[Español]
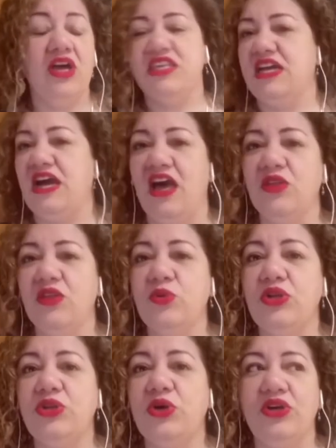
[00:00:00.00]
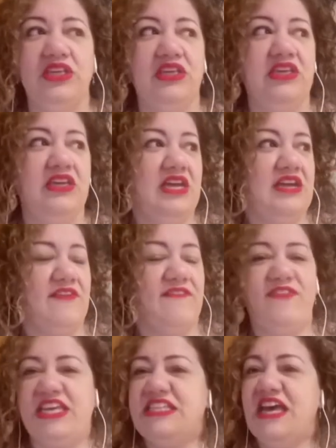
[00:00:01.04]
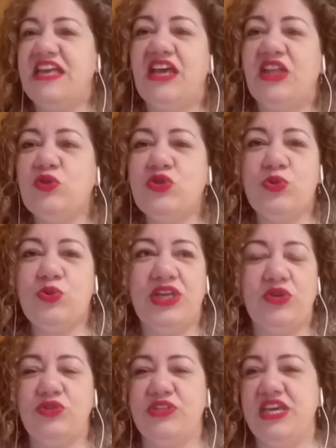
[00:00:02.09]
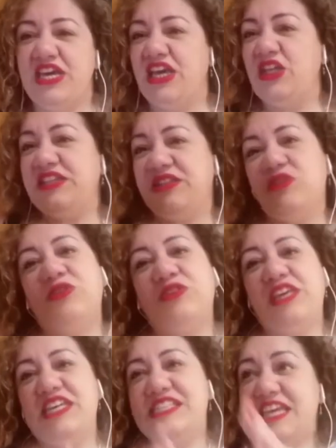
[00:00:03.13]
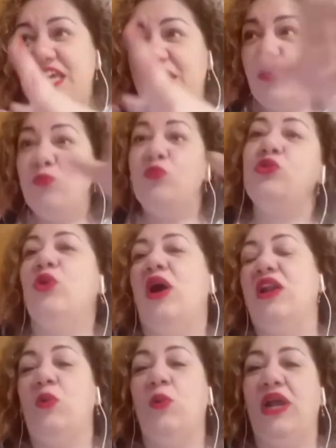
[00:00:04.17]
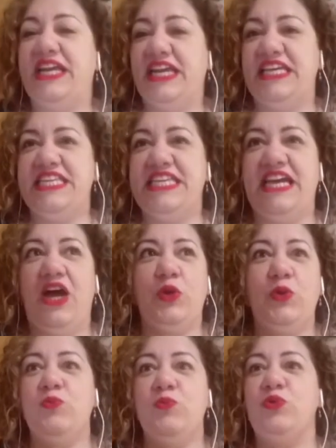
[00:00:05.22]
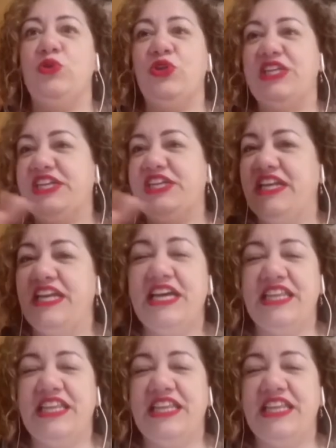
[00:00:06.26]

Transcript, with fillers: llegas adulto y ves allá tus sueños, ese es el mundo al cual quieres llegar, un mundo de,